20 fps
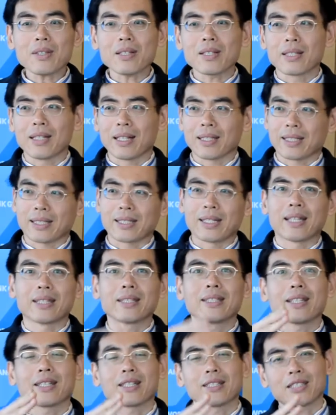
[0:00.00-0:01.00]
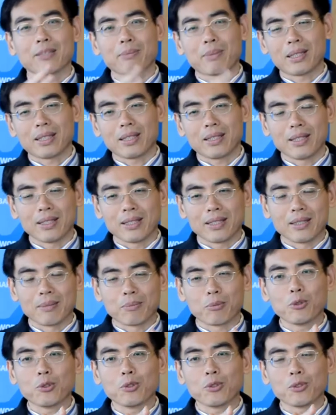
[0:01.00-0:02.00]
หลังจากนั้นเนี่ยก็จะเป็น
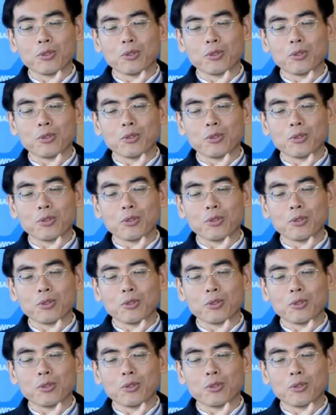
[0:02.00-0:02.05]
ผู้